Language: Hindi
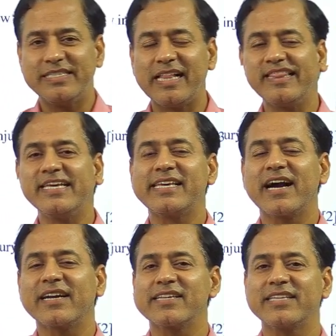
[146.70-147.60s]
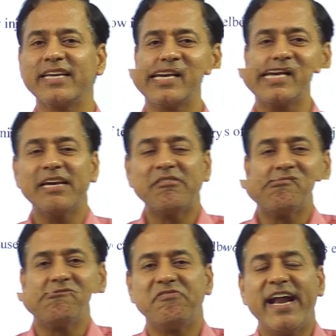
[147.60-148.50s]
जल्दी क्या करते हैं
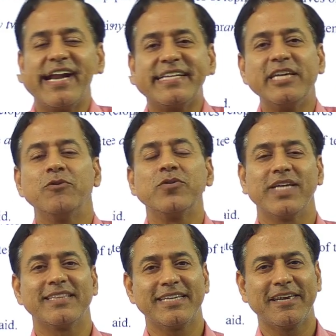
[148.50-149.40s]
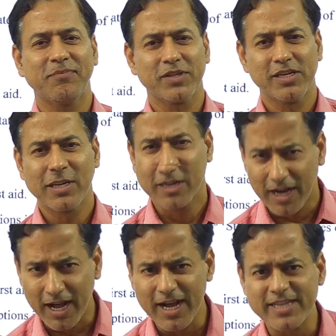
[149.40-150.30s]
फैटी हो जाते हैं
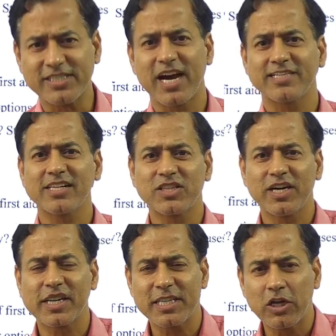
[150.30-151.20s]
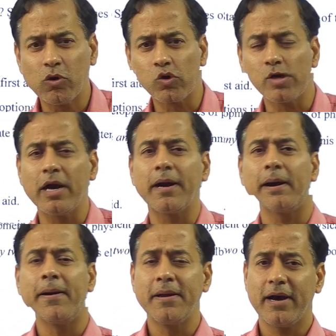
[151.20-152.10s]
हाँ ज्यादातर ये लोग
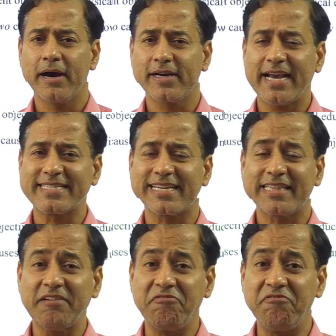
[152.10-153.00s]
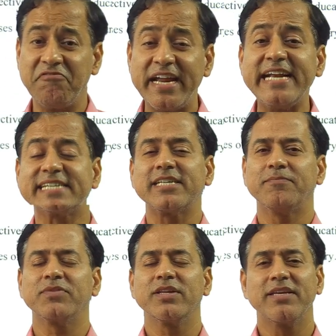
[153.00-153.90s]
आ, कह सकते हैं वेट
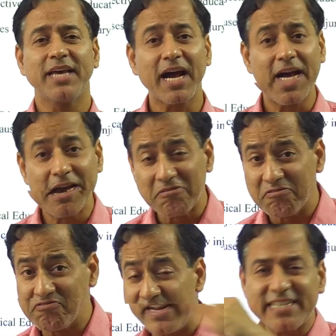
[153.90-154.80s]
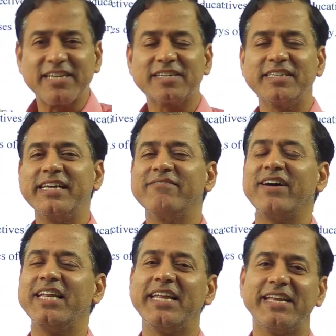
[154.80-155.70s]
क्या वेट ट्रेनिंग
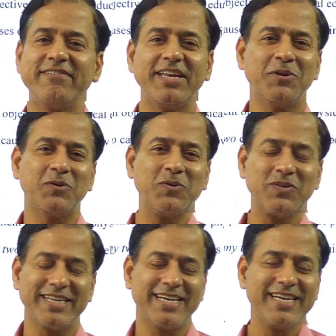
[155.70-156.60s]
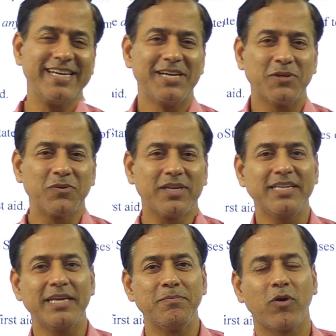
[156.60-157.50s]
वाले लेने वाले लोग होते हैं क्योंकि
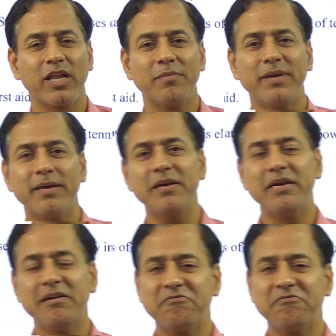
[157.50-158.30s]
इनकी बॉडी में